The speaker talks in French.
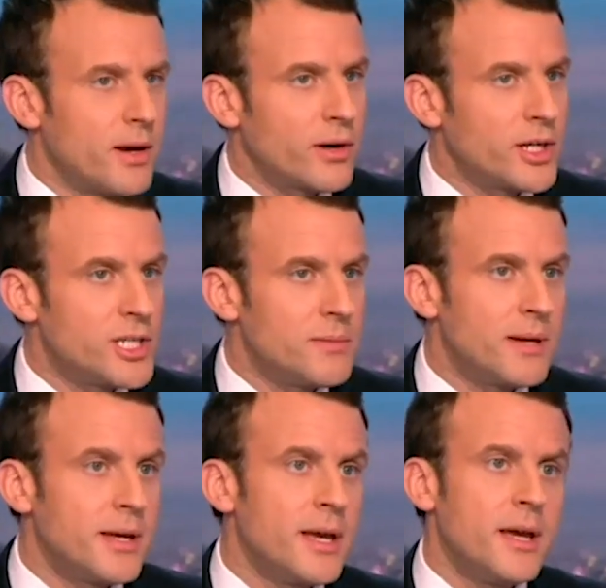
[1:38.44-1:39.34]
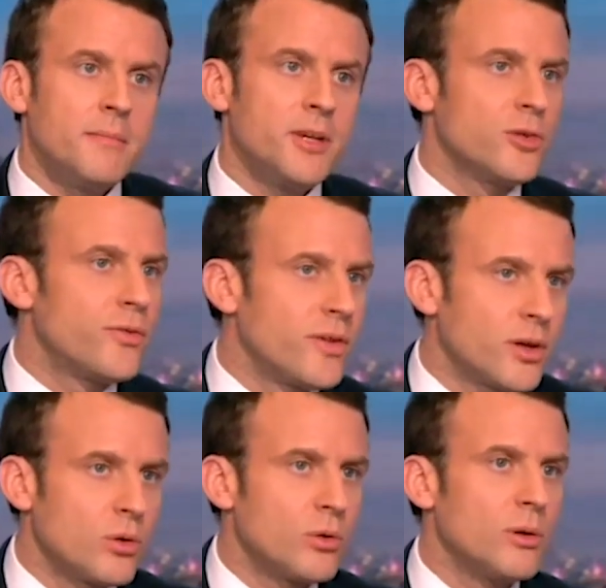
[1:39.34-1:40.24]
pas leur régime, mais je
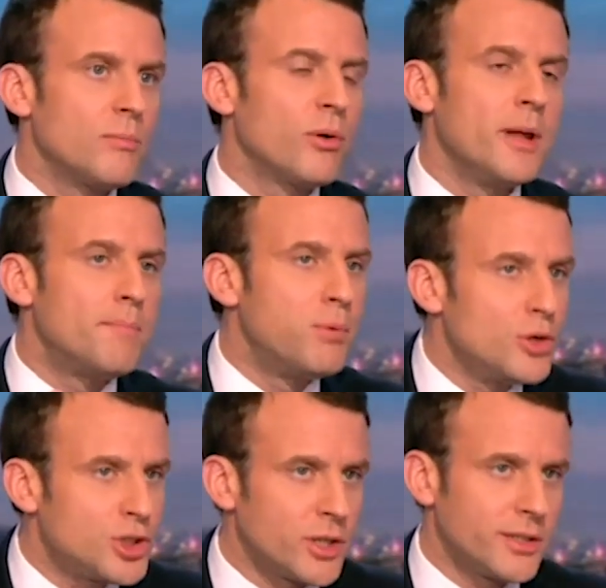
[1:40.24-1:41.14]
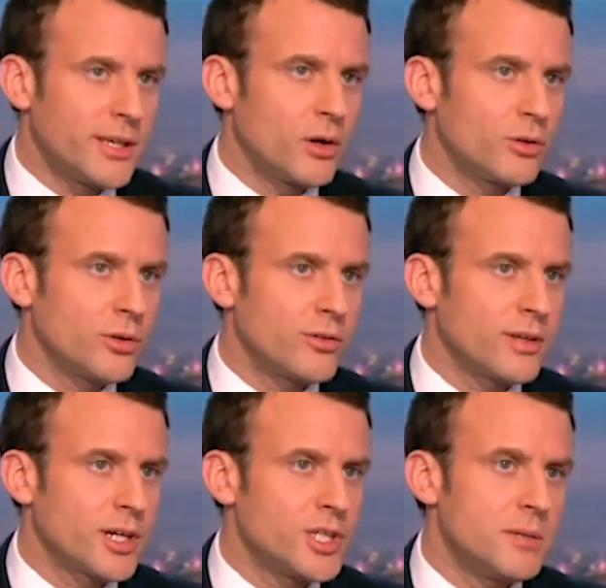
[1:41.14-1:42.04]
fais que pour les plus jeunes qui rentrent dans
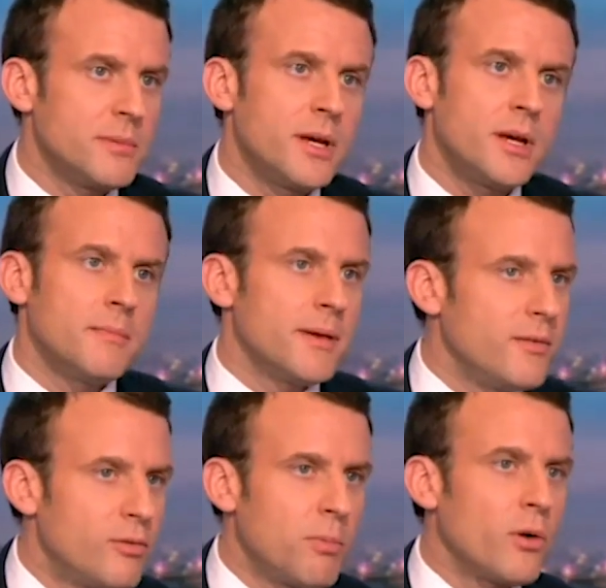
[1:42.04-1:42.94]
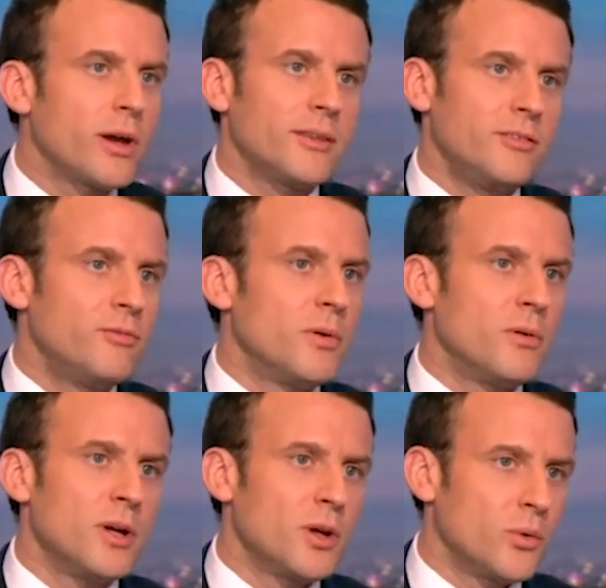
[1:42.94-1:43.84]
ces régimes, bah, il faut
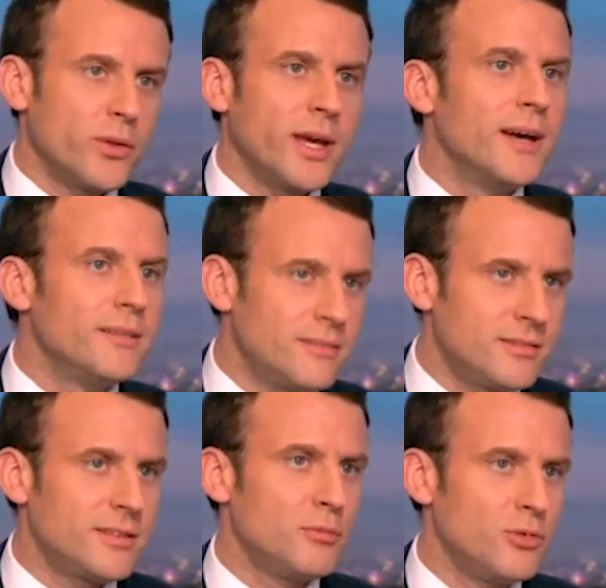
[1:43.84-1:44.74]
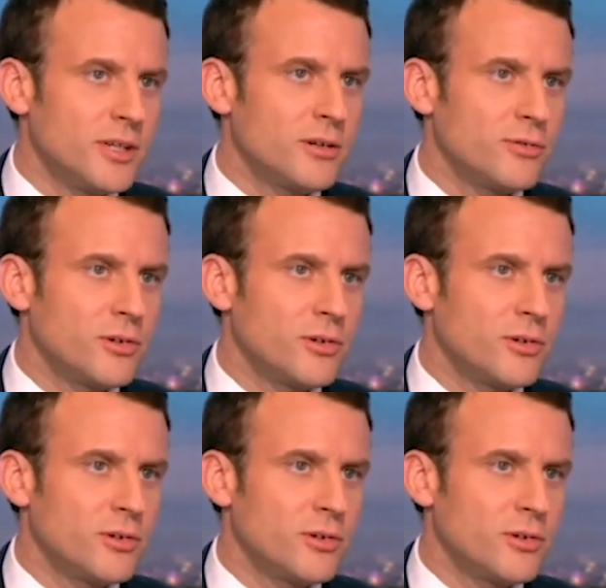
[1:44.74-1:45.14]
progressivement qu'on ait un système unique en